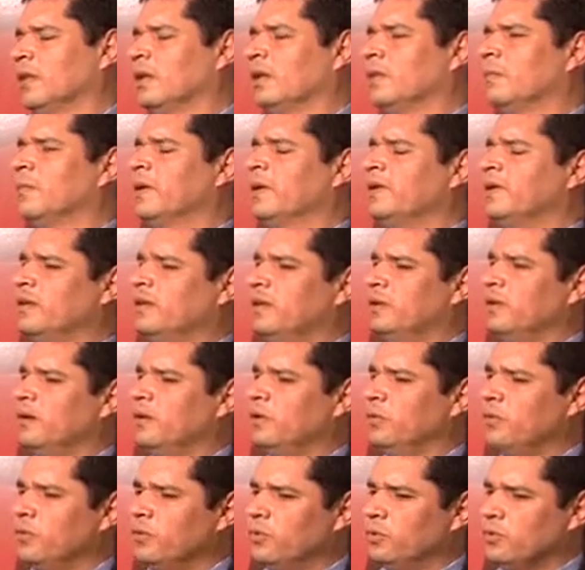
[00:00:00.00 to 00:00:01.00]
¿Va a tener
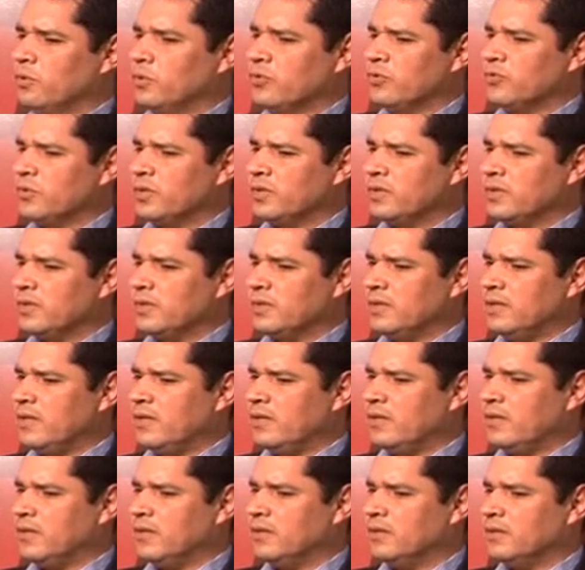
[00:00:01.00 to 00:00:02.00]
algún costo
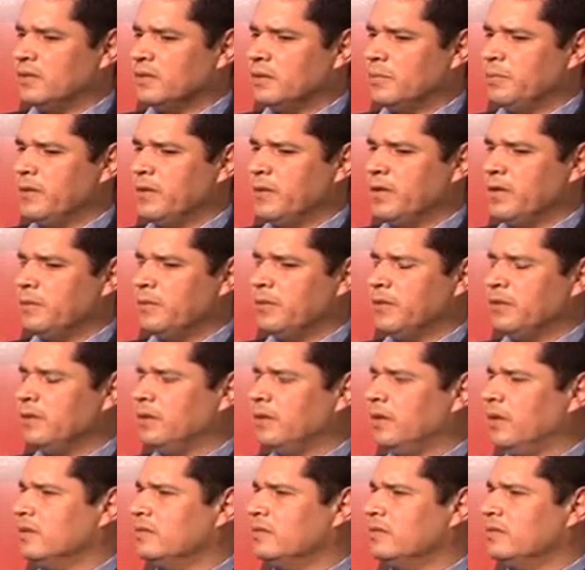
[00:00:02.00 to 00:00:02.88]
este seminario en,